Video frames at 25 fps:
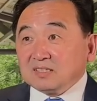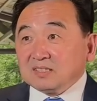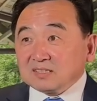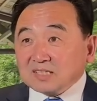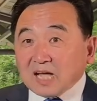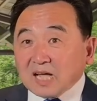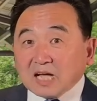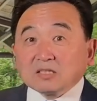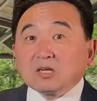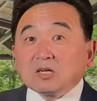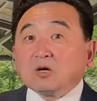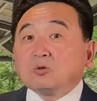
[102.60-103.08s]

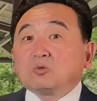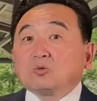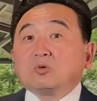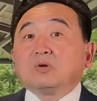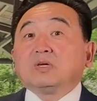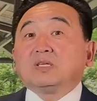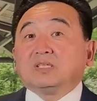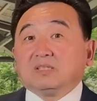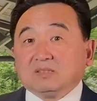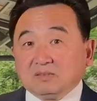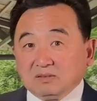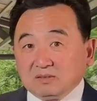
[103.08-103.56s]
大倒
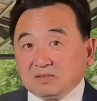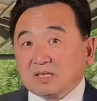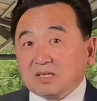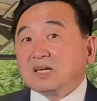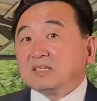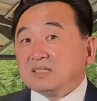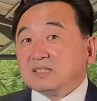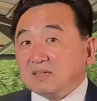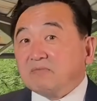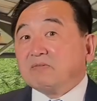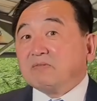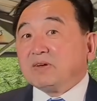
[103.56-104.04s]
退的，他
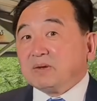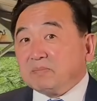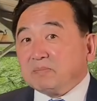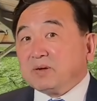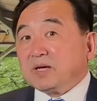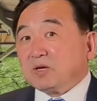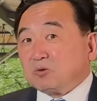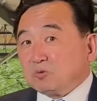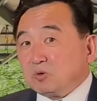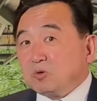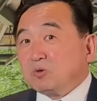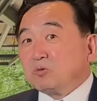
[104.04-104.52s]
认为
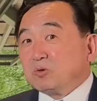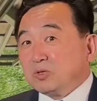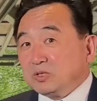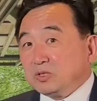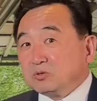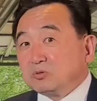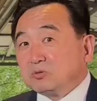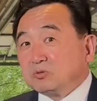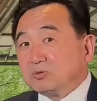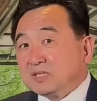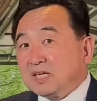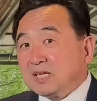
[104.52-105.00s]
美国会
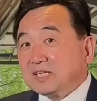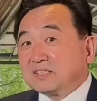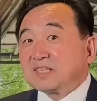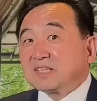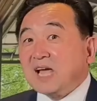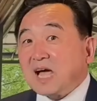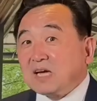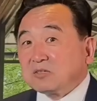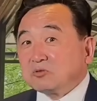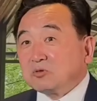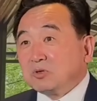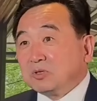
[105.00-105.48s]
出现
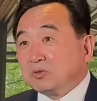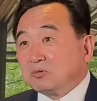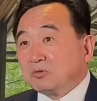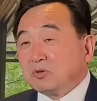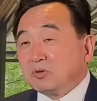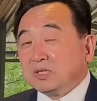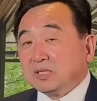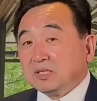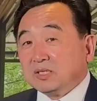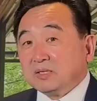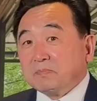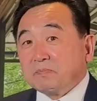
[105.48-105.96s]
大衰
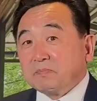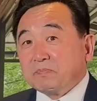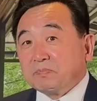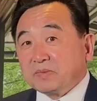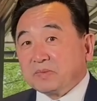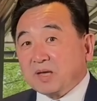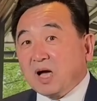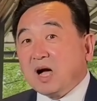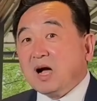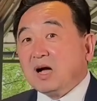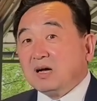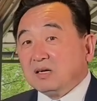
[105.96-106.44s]
退，
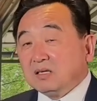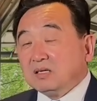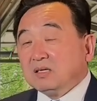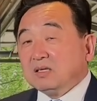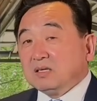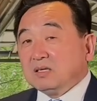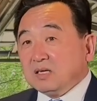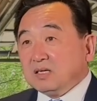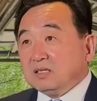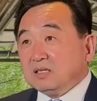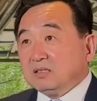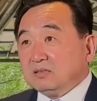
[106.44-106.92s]
啊，
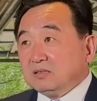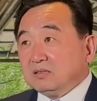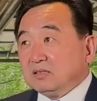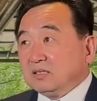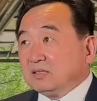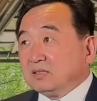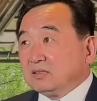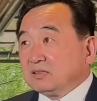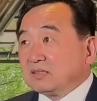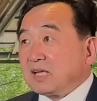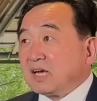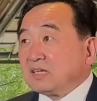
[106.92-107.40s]
呃，
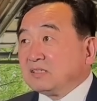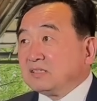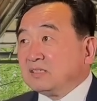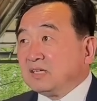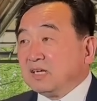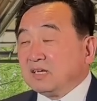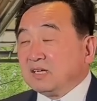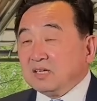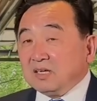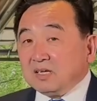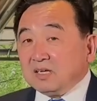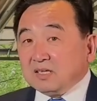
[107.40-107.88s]
但是
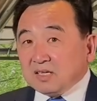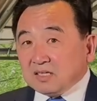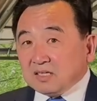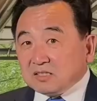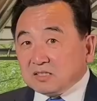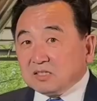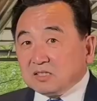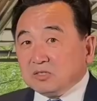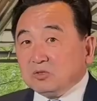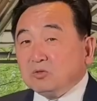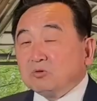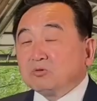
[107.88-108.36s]
呢，他
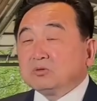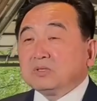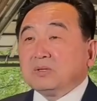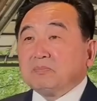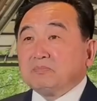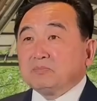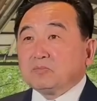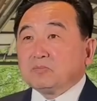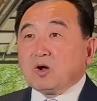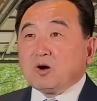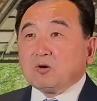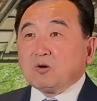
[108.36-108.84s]
只用那
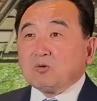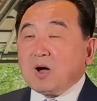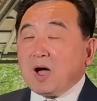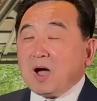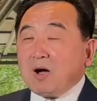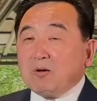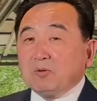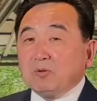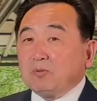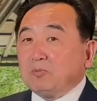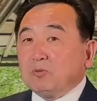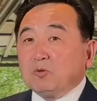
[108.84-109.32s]
么段话，
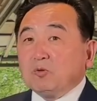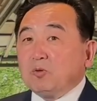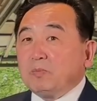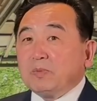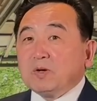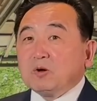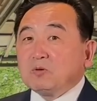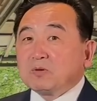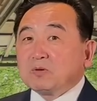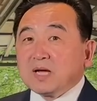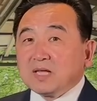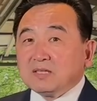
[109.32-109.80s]
我我没
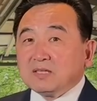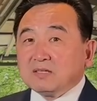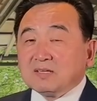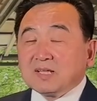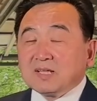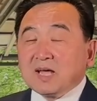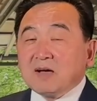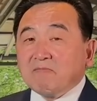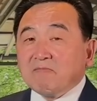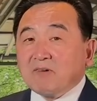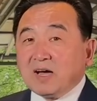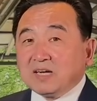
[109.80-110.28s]
有看到
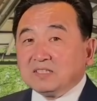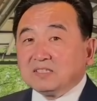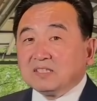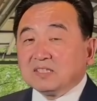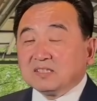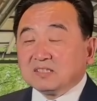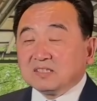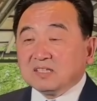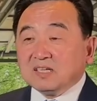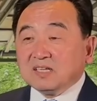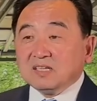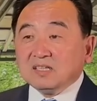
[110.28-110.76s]
他完整
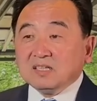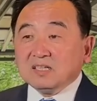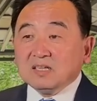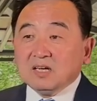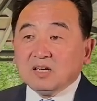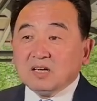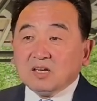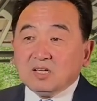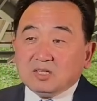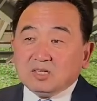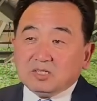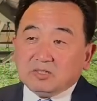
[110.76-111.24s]
的，
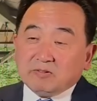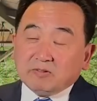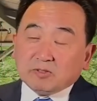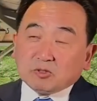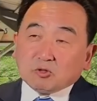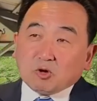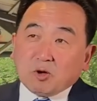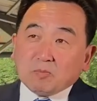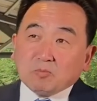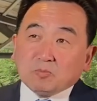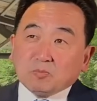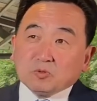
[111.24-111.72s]
因为
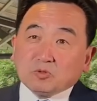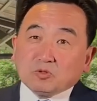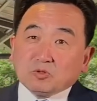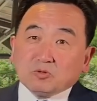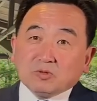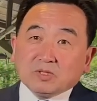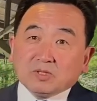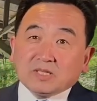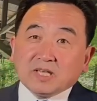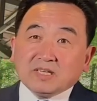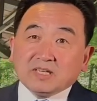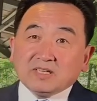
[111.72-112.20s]
川普
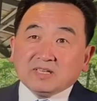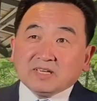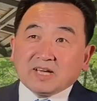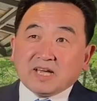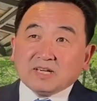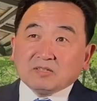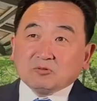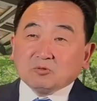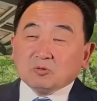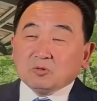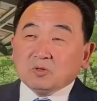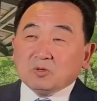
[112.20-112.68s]
昨天应
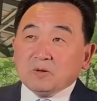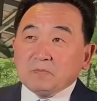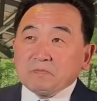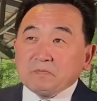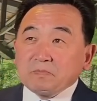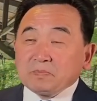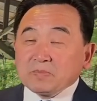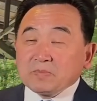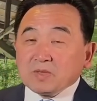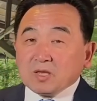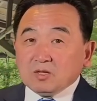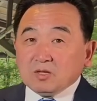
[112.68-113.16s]
该说
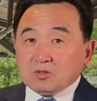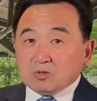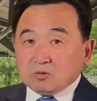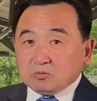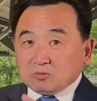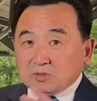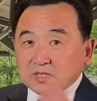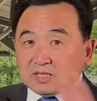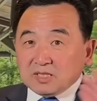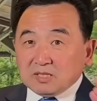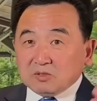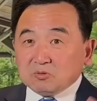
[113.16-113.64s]

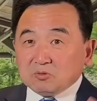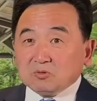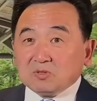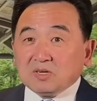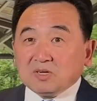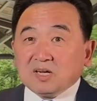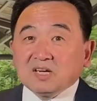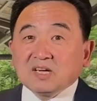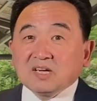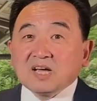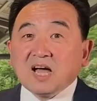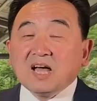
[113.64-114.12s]
从记录
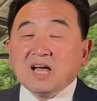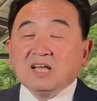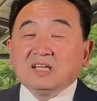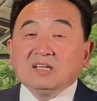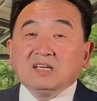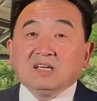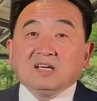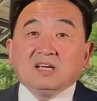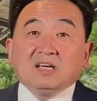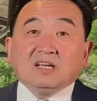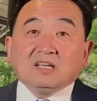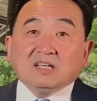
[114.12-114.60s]
上看，
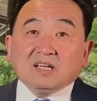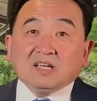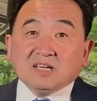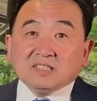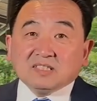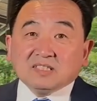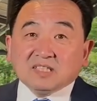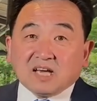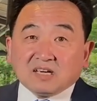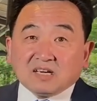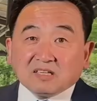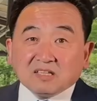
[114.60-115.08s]
他
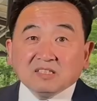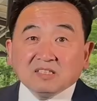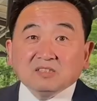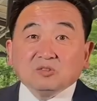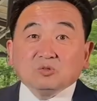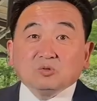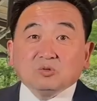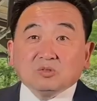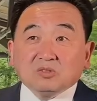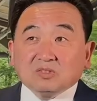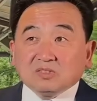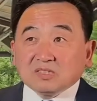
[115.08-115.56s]
讲了
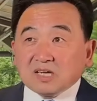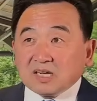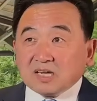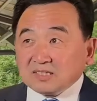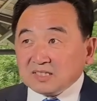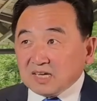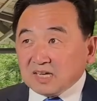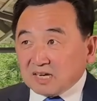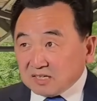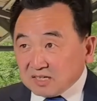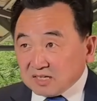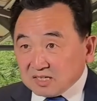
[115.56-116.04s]
很他
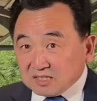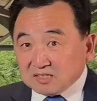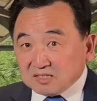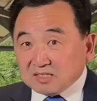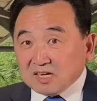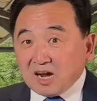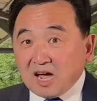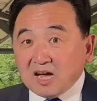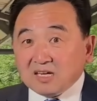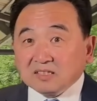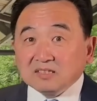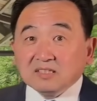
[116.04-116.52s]
讲了很
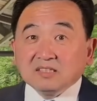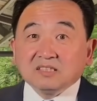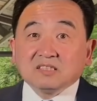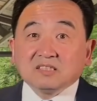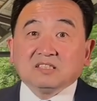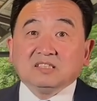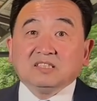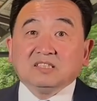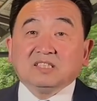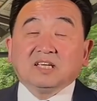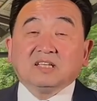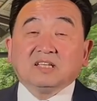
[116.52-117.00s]
长的
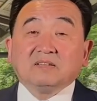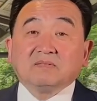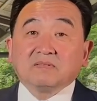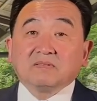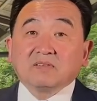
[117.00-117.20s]
时间，